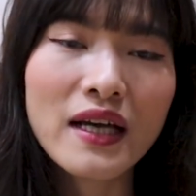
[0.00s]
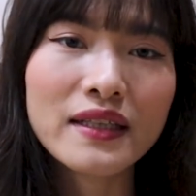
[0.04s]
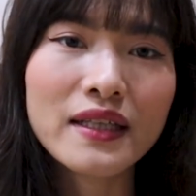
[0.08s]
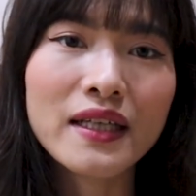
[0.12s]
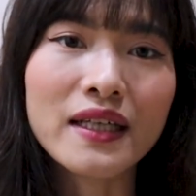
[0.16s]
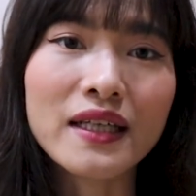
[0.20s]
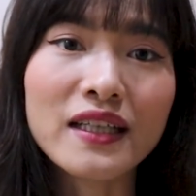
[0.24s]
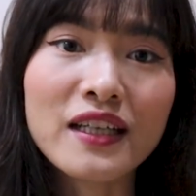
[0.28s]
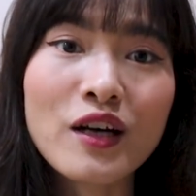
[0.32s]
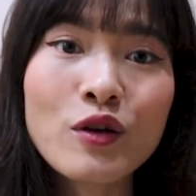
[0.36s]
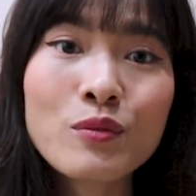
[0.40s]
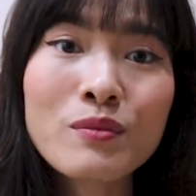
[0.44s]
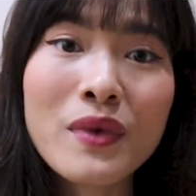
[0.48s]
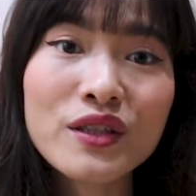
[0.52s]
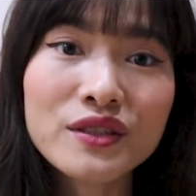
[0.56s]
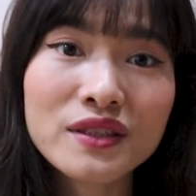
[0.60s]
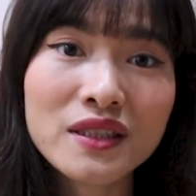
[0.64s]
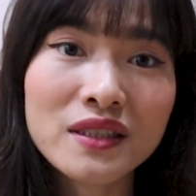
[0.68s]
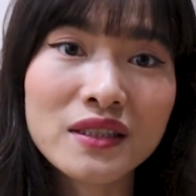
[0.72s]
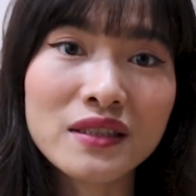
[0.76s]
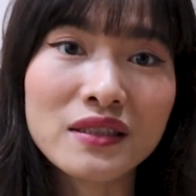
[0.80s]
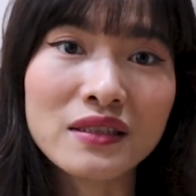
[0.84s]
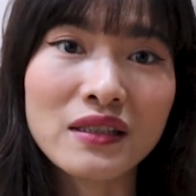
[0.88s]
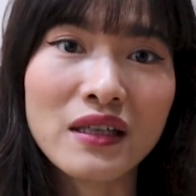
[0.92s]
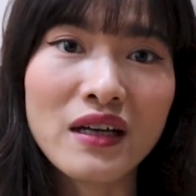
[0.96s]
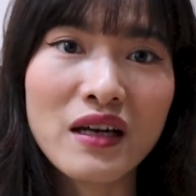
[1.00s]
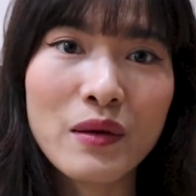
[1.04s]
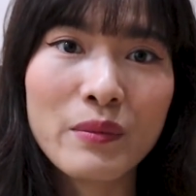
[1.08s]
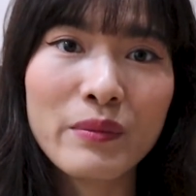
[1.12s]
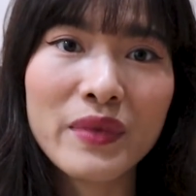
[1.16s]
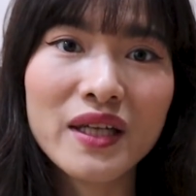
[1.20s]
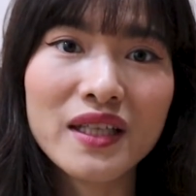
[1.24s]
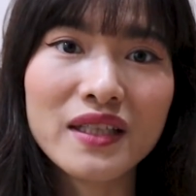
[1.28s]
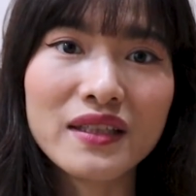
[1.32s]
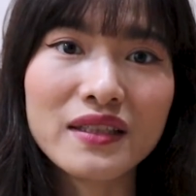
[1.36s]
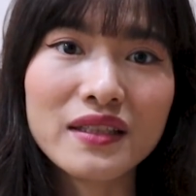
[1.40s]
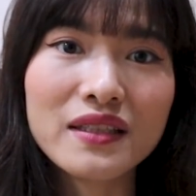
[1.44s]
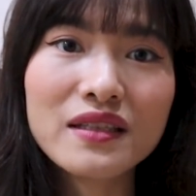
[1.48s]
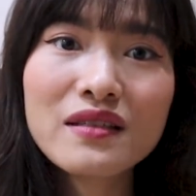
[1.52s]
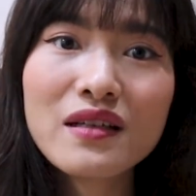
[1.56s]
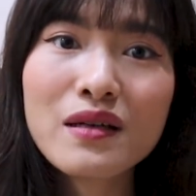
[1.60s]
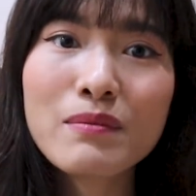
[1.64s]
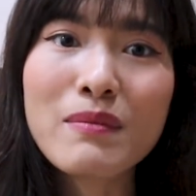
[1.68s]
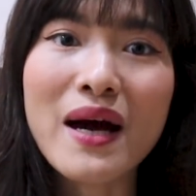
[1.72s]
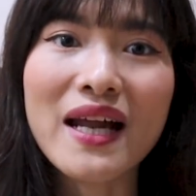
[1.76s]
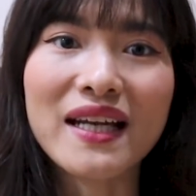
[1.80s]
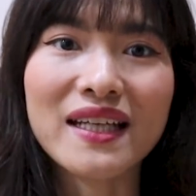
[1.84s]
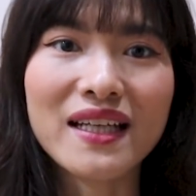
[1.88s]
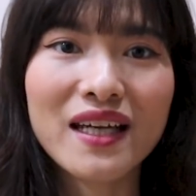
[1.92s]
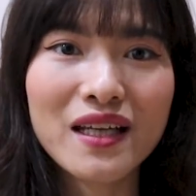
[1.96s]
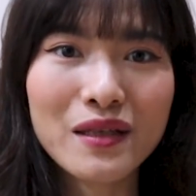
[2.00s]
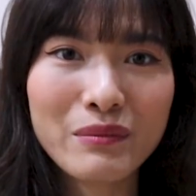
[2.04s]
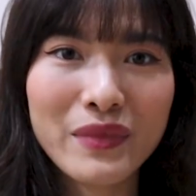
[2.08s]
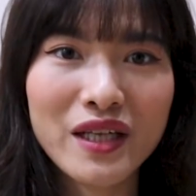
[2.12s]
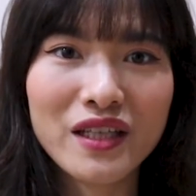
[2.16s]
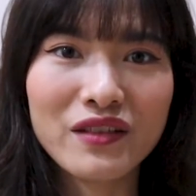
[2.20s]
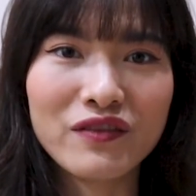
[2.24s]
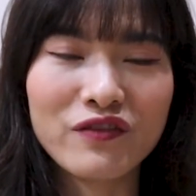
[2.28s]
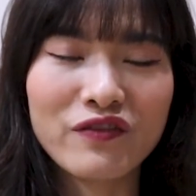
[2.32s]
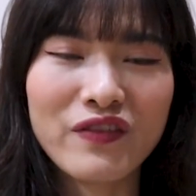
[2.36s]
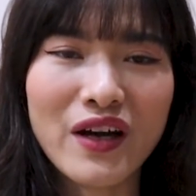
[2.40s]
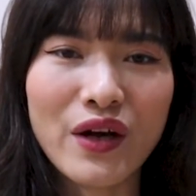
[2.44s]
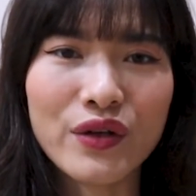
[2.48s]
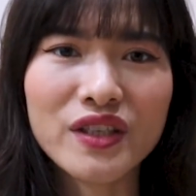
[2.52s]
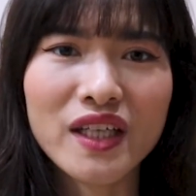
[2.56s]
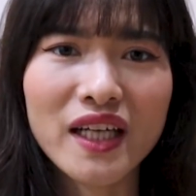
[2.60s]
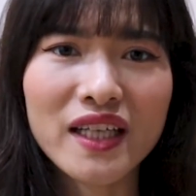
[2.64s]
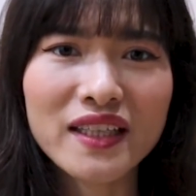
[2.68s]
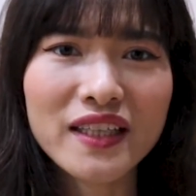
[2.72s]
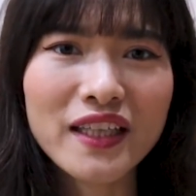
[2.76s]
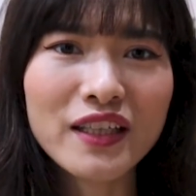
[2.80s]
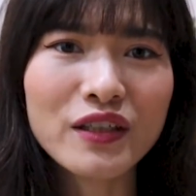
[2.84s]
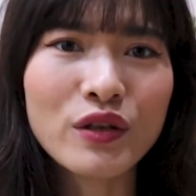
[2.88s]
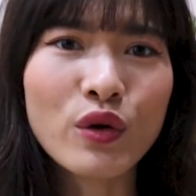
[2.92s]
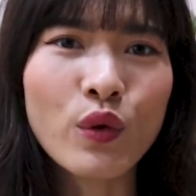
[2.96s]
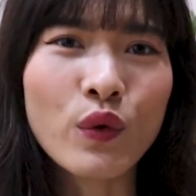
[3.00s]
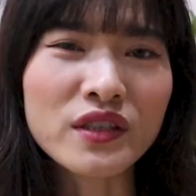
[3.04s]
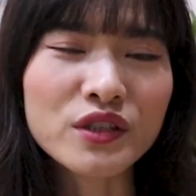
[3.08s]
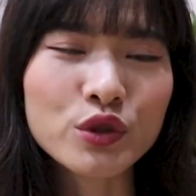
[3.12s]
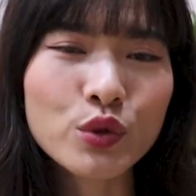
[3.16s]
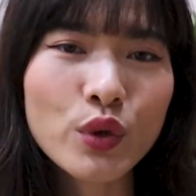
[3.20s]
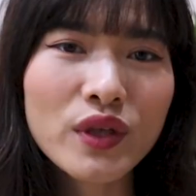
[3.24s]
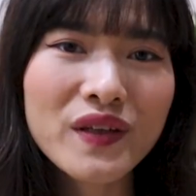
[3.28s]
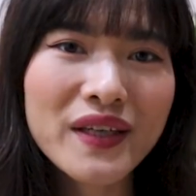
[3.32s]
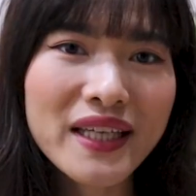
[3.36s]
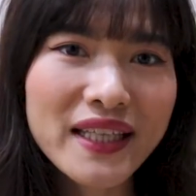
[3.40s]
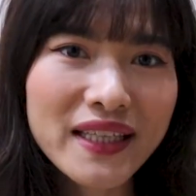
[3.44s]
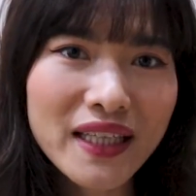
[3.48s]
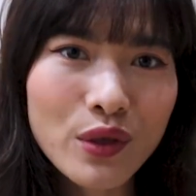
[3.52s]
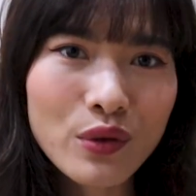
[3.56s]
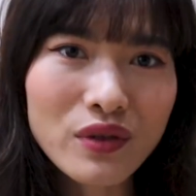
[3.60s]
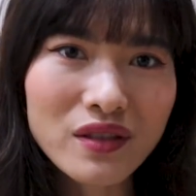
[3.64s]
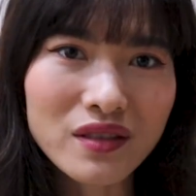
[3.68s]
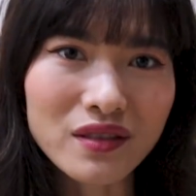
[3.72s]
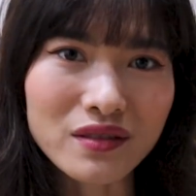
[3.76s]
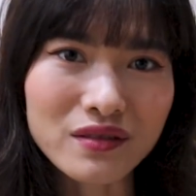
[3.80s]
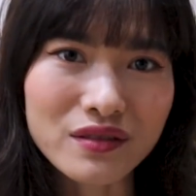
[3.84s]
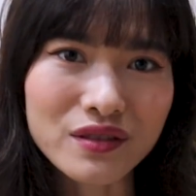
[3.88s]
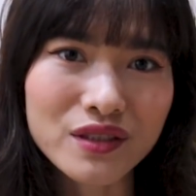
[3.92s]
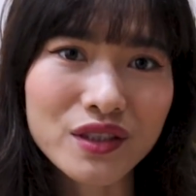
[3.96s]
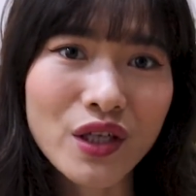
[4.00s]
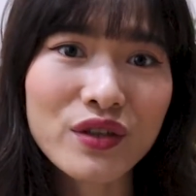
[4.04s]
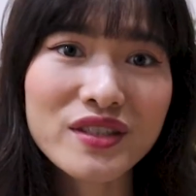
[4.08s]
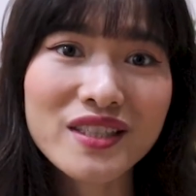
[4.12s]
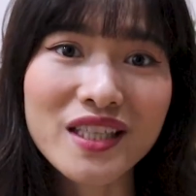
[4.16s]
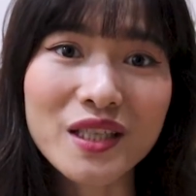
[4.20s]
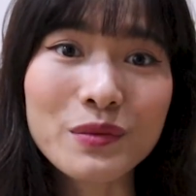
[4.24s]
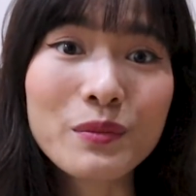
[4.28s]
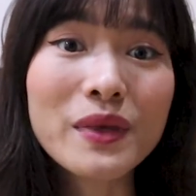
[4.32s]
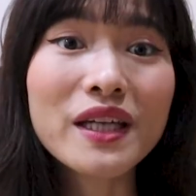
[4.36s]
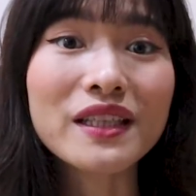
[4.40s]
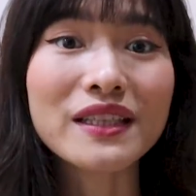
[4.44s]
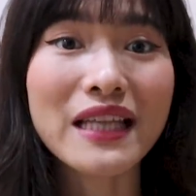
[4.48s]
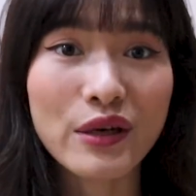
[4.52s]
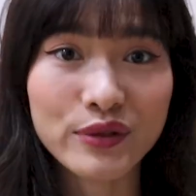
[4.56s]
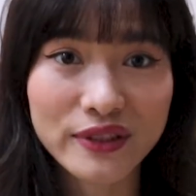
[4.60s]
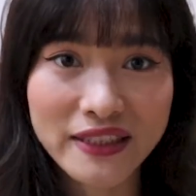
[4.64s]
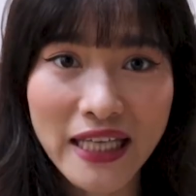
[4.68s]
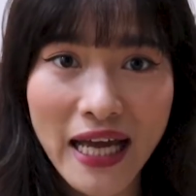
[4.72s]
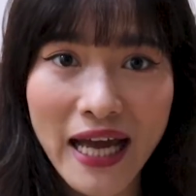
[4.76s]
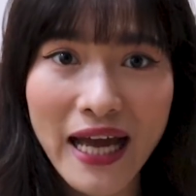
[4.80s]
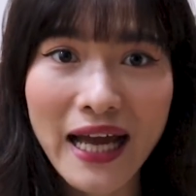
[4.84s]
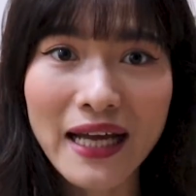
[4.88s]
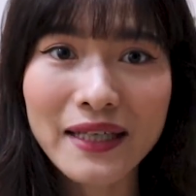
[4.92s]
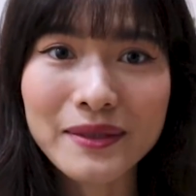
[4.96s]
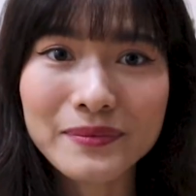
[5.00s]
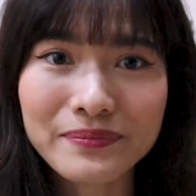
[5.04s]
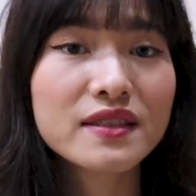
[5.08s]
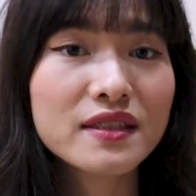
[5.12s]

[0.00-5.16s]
để không bao giờ mình đưa bản thân mình vào những cái tình huống suy nghĩ tiêu cực do chính mình tạo ra